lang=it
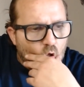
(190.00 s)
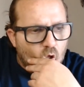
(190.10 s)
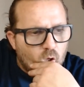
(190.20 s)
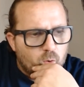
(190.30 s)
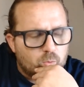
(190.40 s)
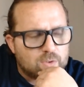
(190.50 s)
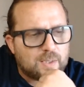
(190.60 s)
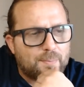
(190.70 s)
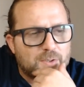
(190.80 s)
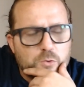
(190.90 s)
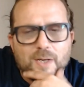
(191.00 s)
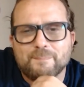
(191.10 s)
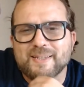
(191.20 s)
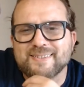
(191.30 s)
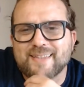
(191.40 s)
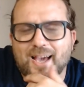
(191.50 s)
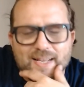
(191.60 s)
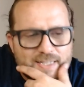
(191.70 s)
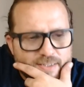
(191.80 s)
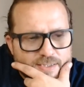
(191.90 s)
questa parola
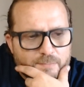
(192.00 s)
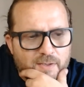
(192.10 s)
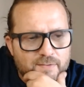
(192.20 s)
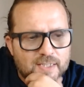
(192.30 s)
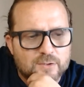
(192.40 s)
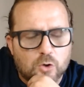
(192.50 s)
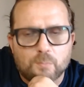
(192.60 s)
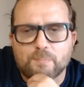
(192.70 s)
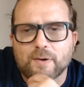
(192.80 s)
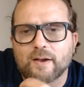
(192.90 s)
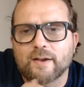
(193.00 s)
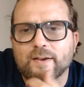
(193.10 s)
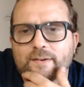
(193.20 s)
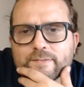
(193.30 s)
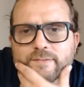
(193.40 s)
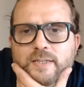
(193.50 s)
mentale sembra avere troppa...